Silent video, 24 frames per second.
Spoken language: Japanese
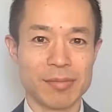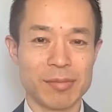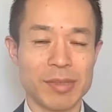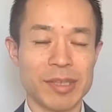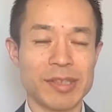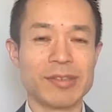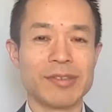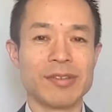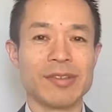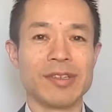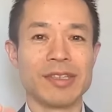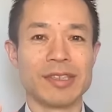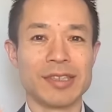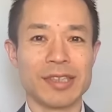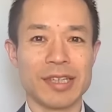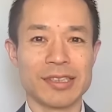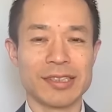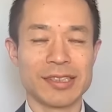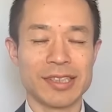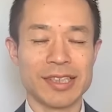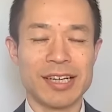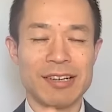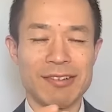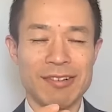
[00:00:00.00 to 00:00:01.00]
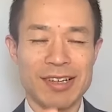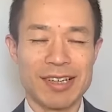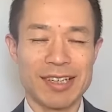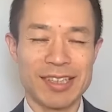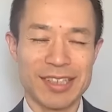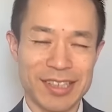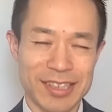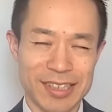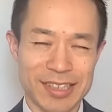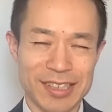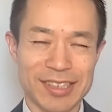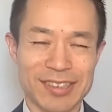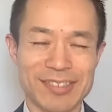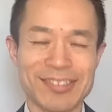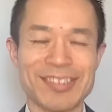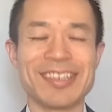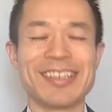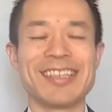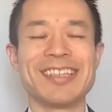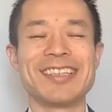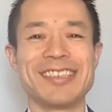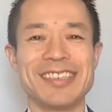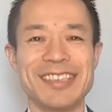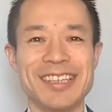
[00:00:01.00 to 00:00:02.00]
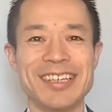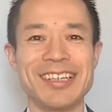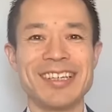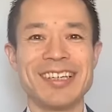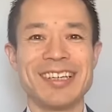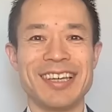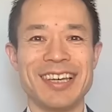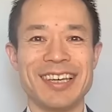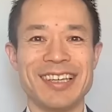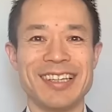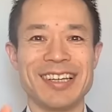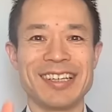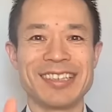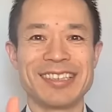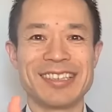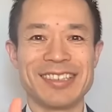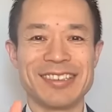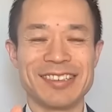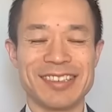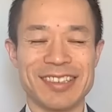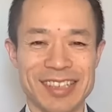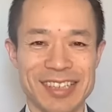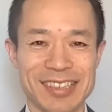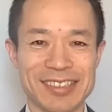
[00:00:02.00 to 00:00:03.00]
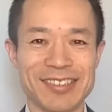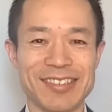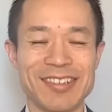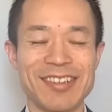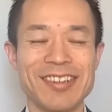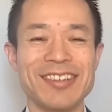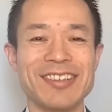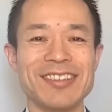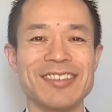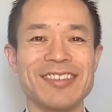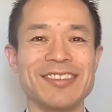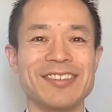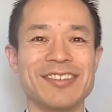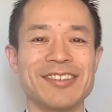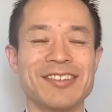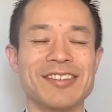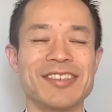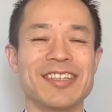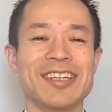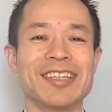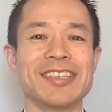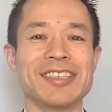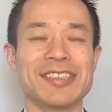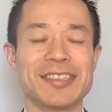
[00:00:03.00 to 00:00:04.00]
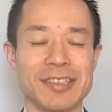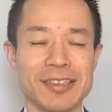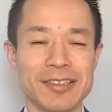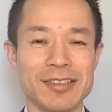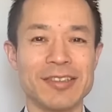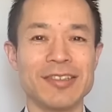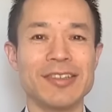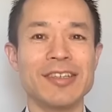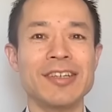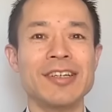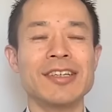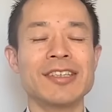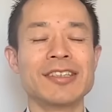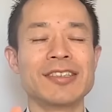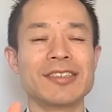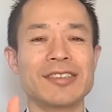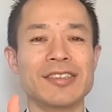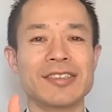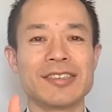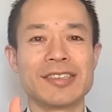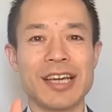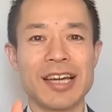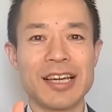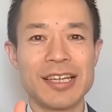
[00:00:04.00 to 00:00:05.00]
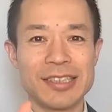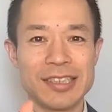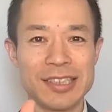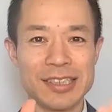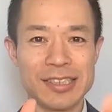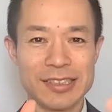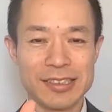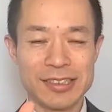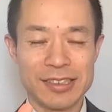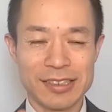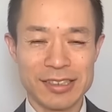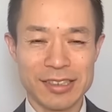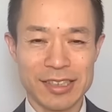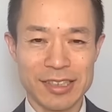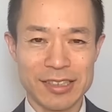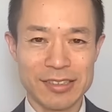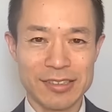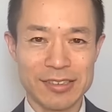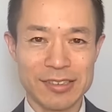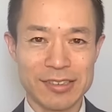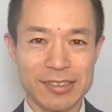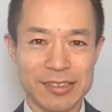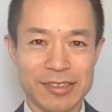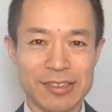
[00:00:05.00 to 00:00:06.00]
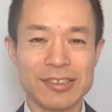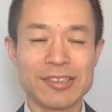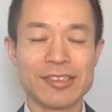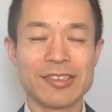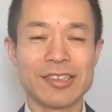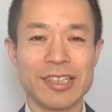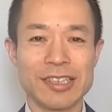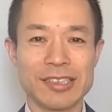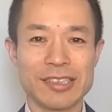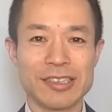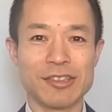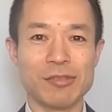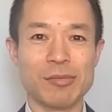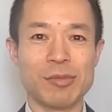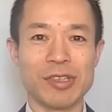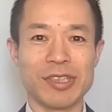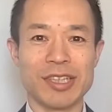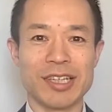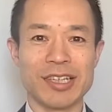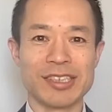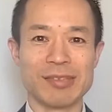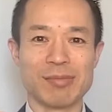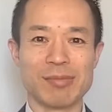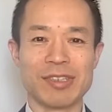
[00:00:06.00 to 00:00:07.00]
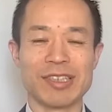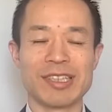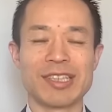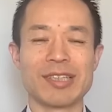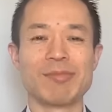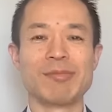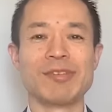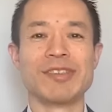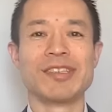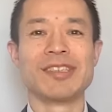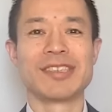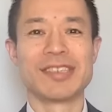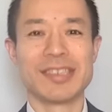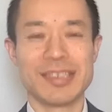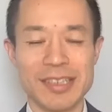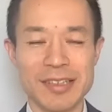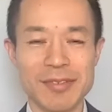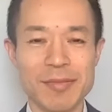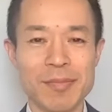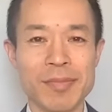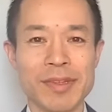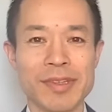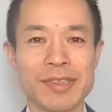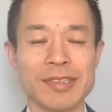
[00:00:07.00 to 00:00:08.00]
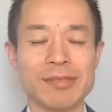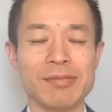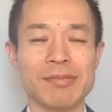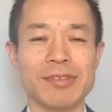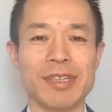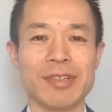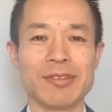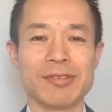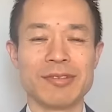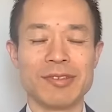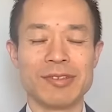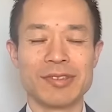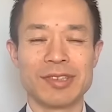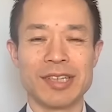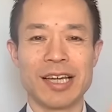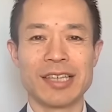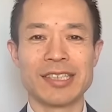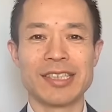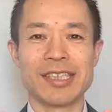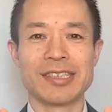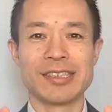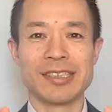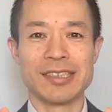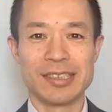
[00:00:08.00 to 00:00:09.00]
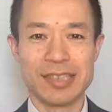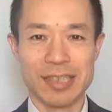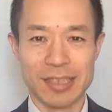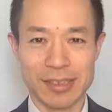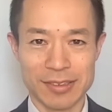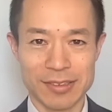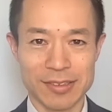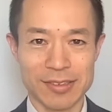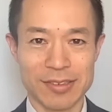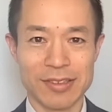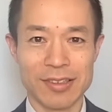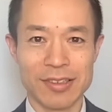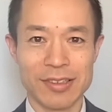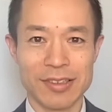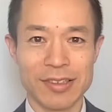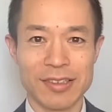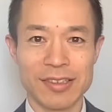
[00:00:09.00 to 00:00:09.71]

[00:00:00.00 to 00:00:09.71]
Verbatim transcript: ペットに対して可愛いとかですね、出してるかなというところなんですけど、その大切にしてるっていう周波数を思い出してもらってもいいですかね。自分が大切にしてると。